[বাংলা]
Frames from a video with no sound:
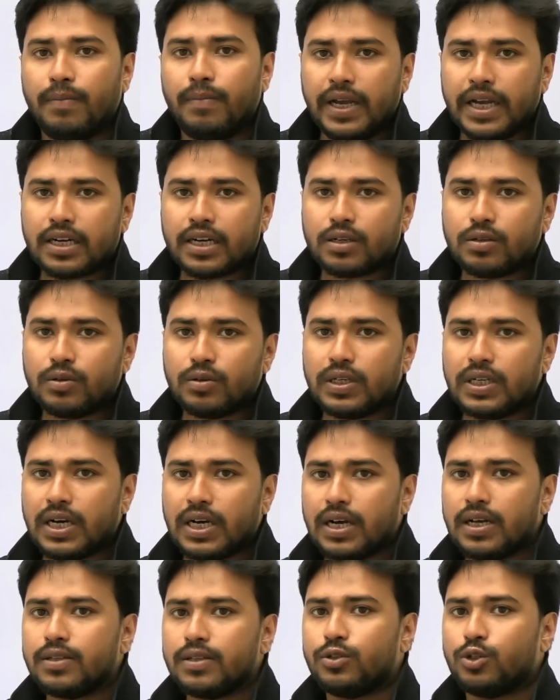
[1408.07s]
ভিক্টোরিয়া
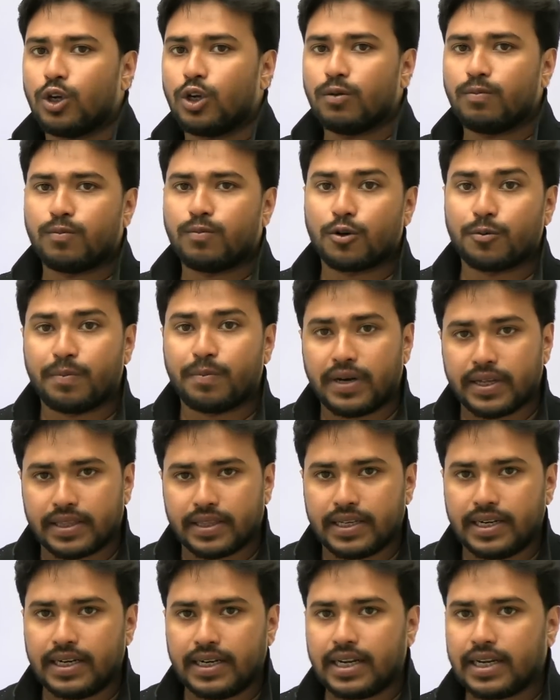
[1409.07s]
জলপ্রপাত
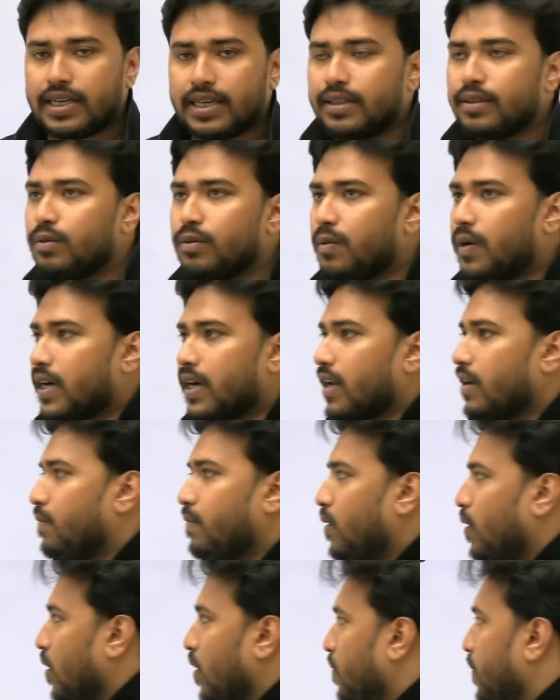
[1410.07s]
এটা কিন্তু
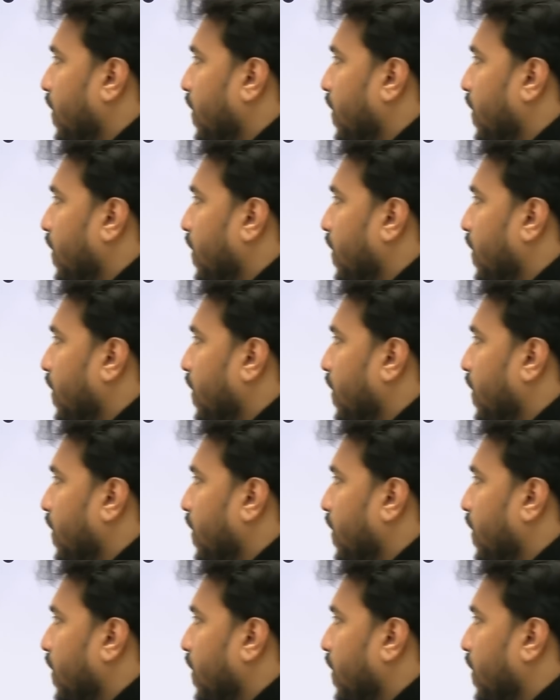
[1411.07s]
ওয়াটারফল